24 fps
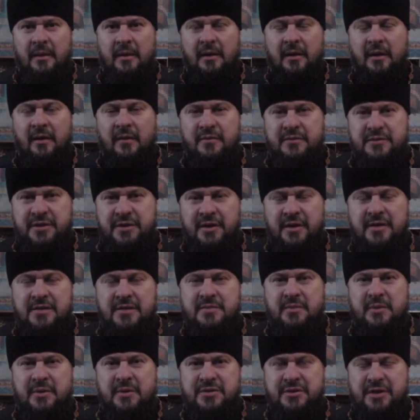ковчег
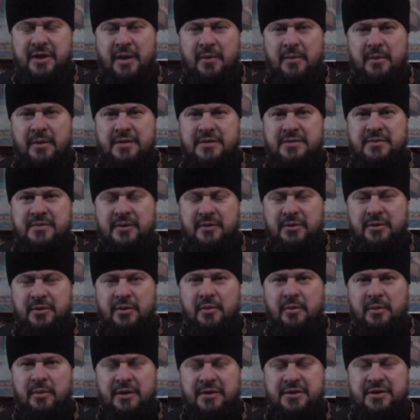с мощами святой
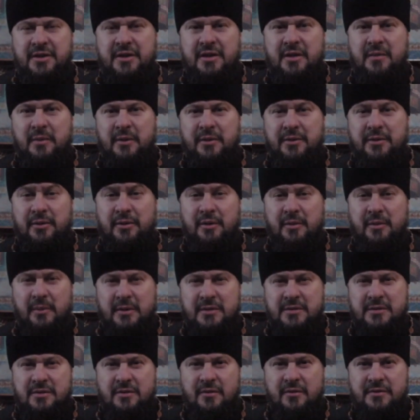блаженной Матрены
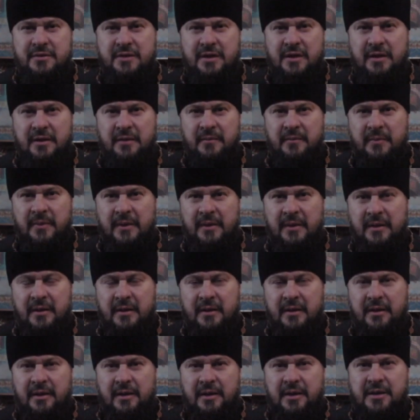Московской.
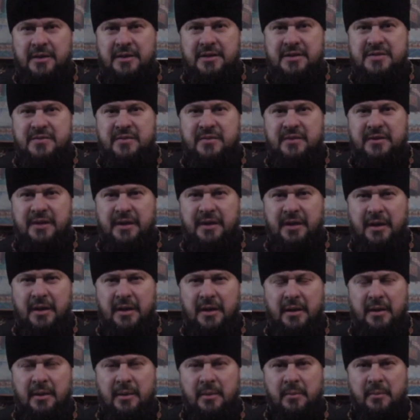Эта
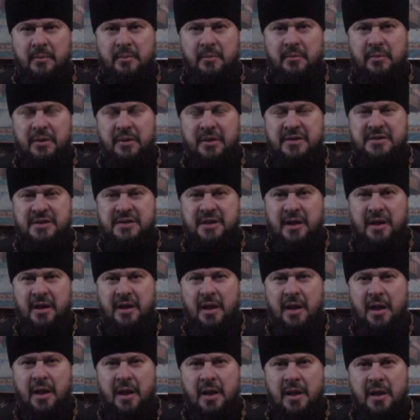святая
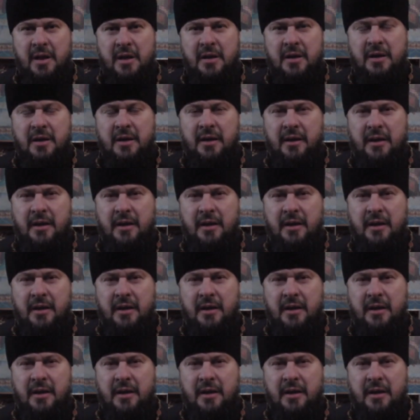близка для